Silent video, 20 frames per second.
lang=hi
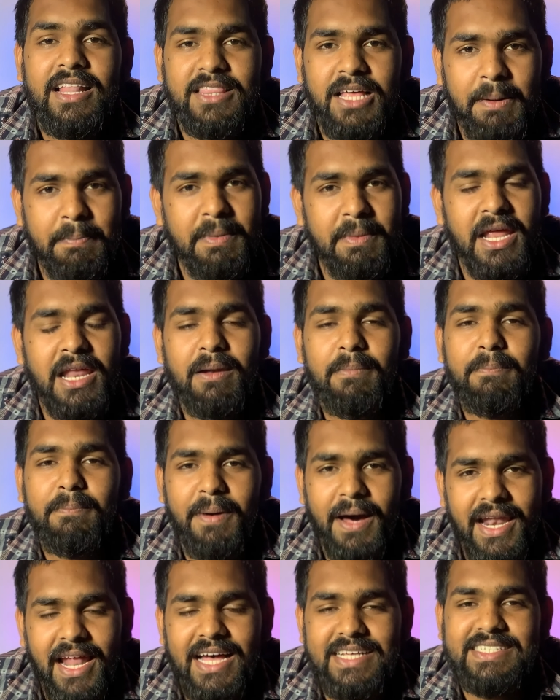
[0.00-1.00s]
थंबनेल
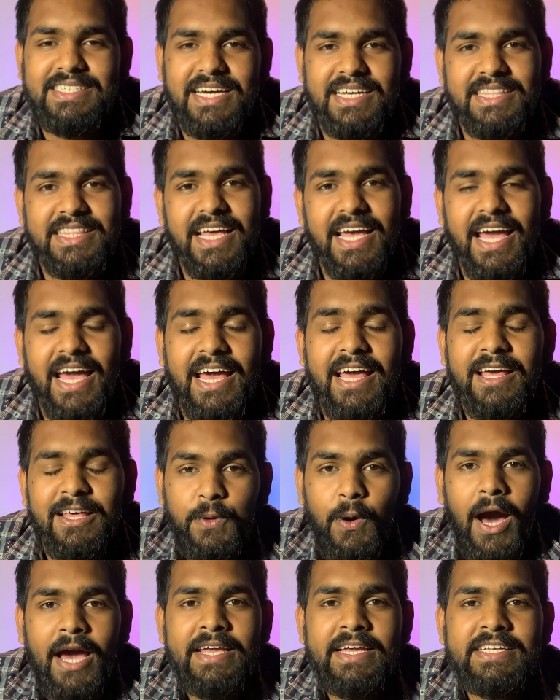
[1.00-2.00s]
बना सकते हैं
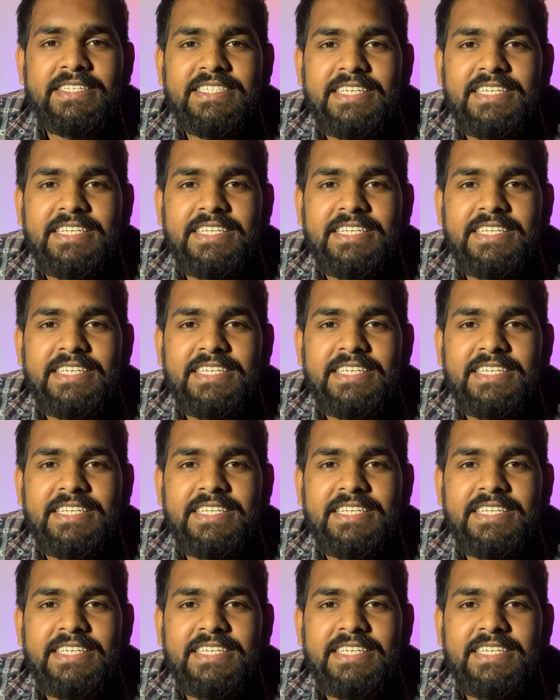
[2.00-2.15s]
तो आइए